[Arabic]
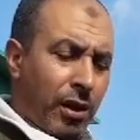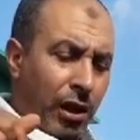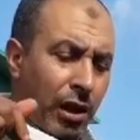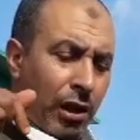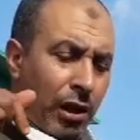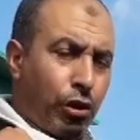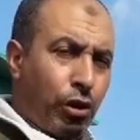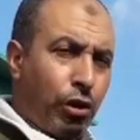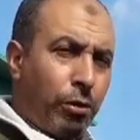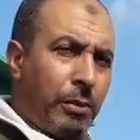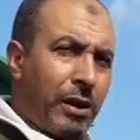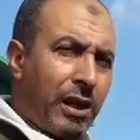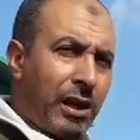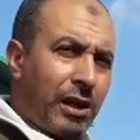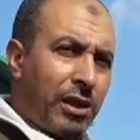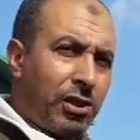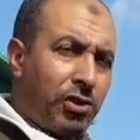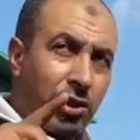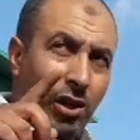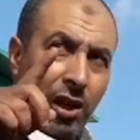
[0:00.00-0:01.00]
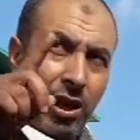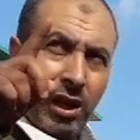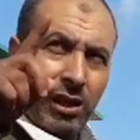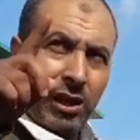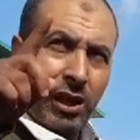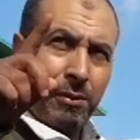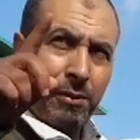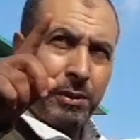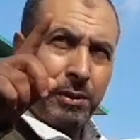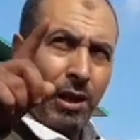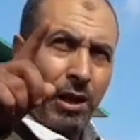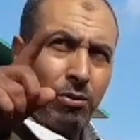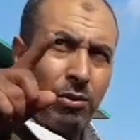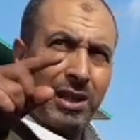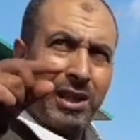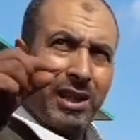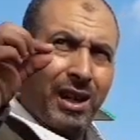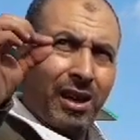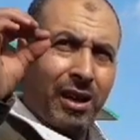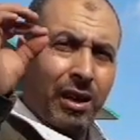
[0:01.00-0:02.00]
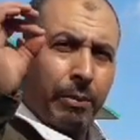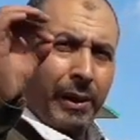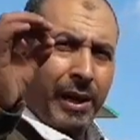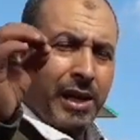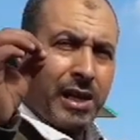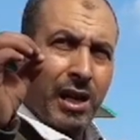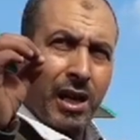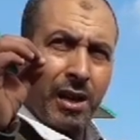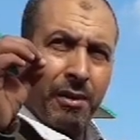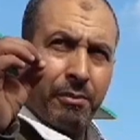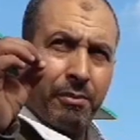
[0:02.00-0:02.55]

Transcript: اليوم ان شاء الله بحول الله اربع ايام